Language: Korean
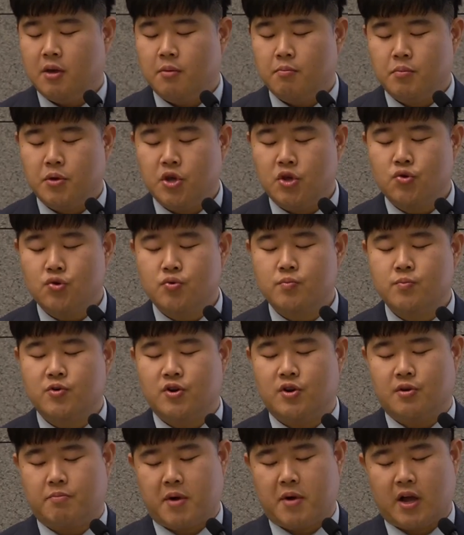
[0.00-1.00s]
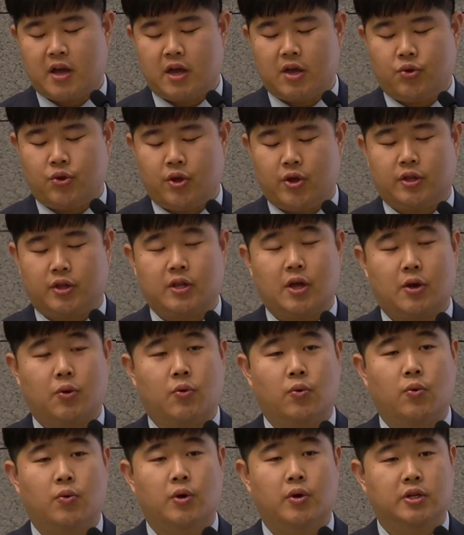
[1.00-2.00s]
미움을 받게
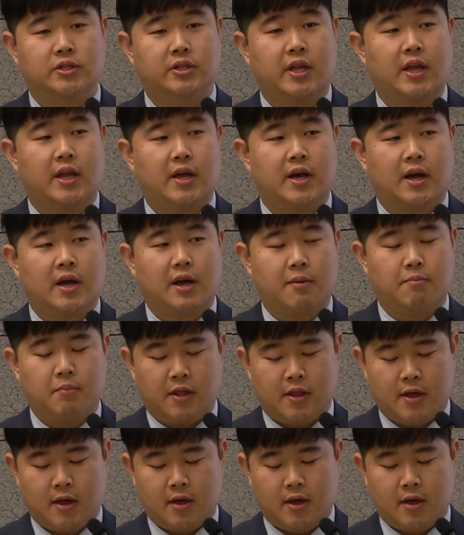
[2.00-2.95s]
되었다고 생각합니다.